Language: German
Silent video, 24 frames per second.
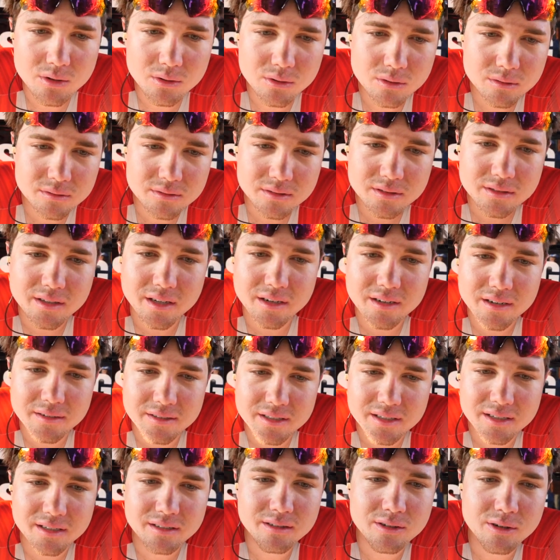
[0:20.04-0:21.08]
Und dann
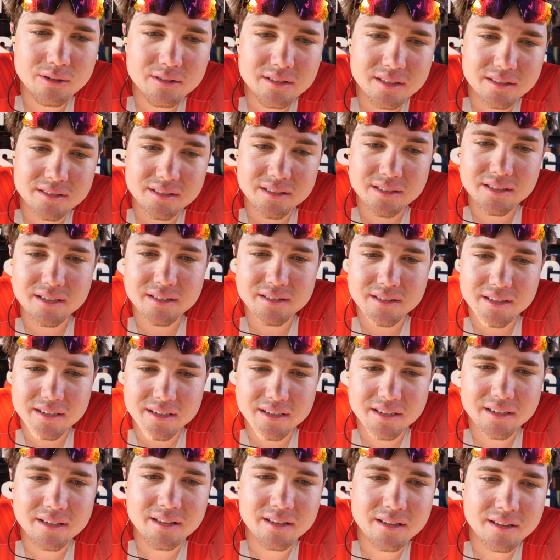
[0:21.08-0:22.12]
hatte ich halt Glück, dass ich
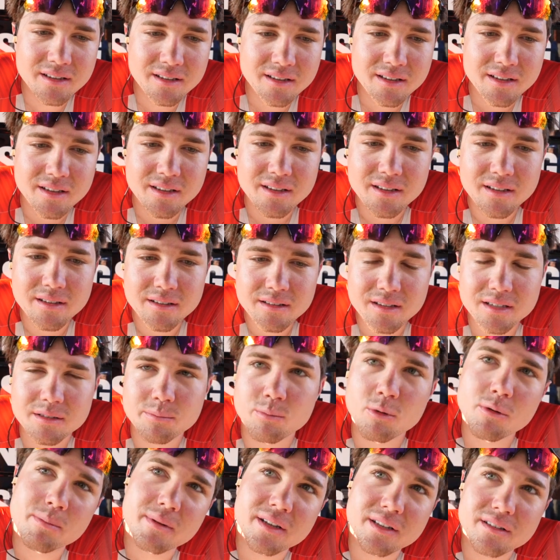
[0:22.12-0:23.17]
gerade, äh,
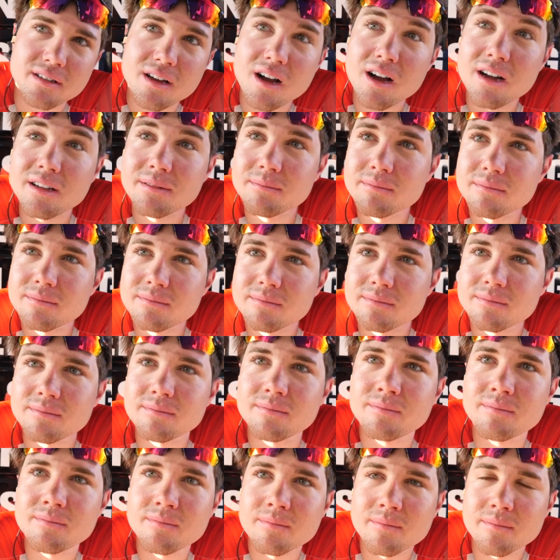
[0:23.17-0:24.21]
dass Bob gerade nach dem
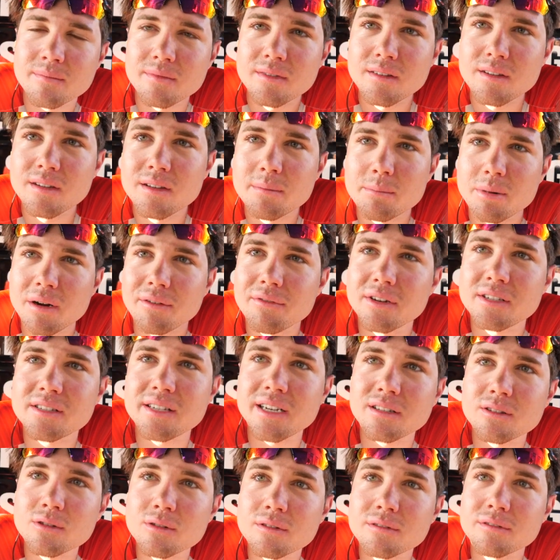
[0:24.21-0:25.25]

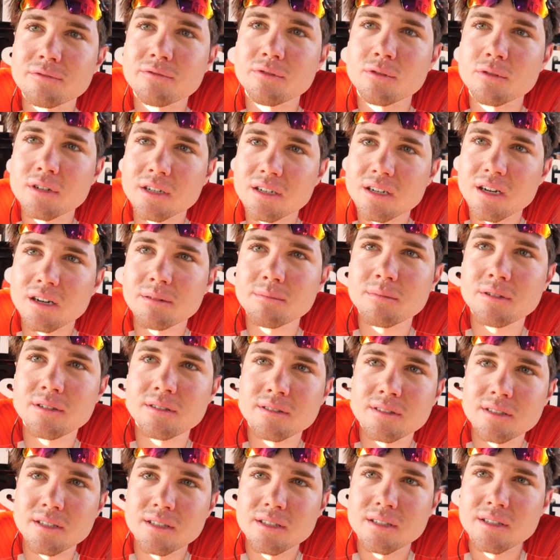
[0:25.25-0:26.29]
Bave-Sektor vorne kam.
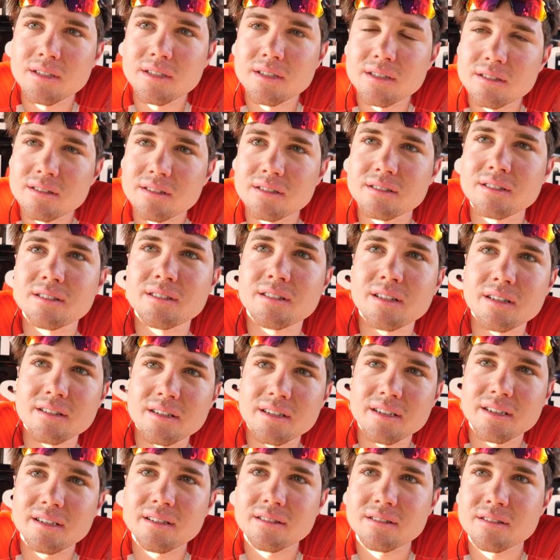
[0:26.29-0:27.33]
Das ist
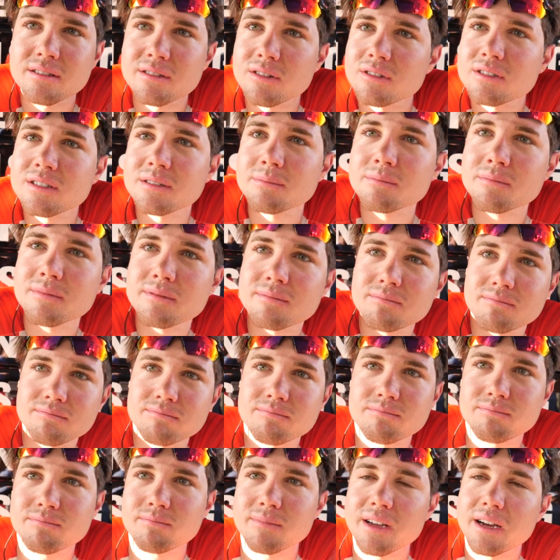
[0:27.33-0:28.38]
dann äh, trotzdem
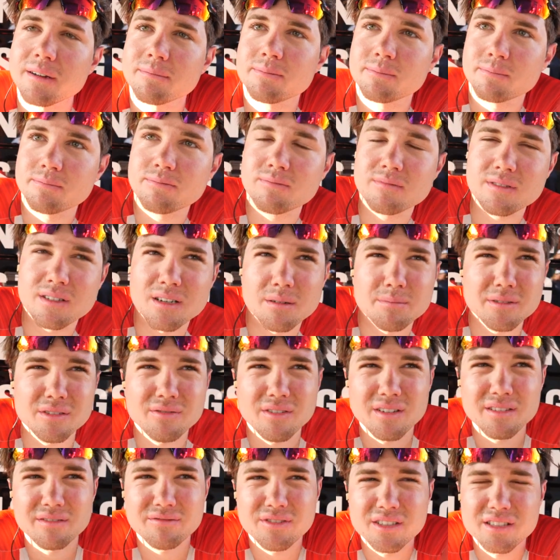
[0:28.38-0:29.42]
ja, glaube,
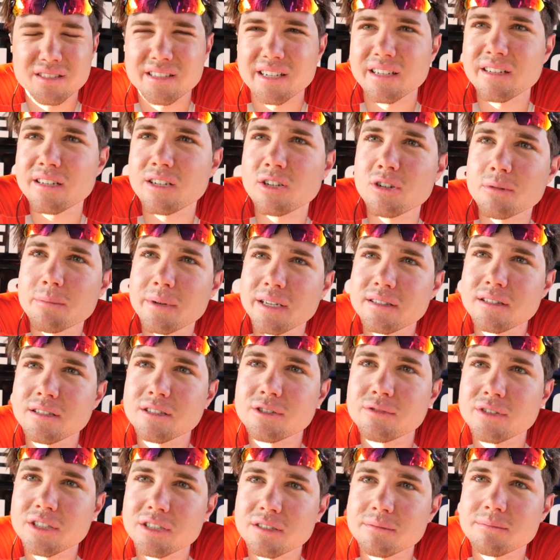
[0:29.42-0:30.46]
es waren fast 10
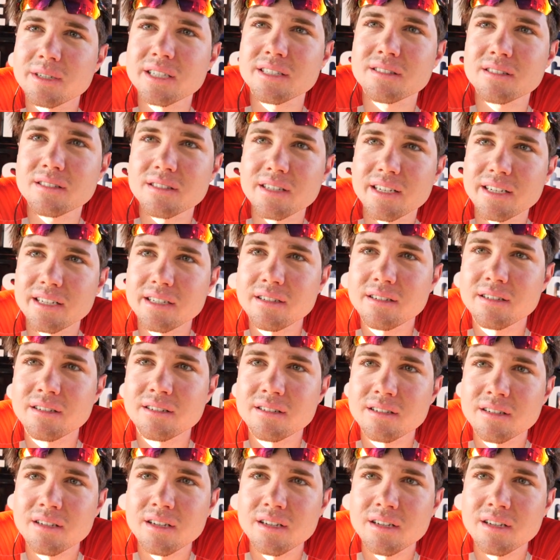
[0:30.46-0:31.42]
Kilometer zwischen Nächst und Helling.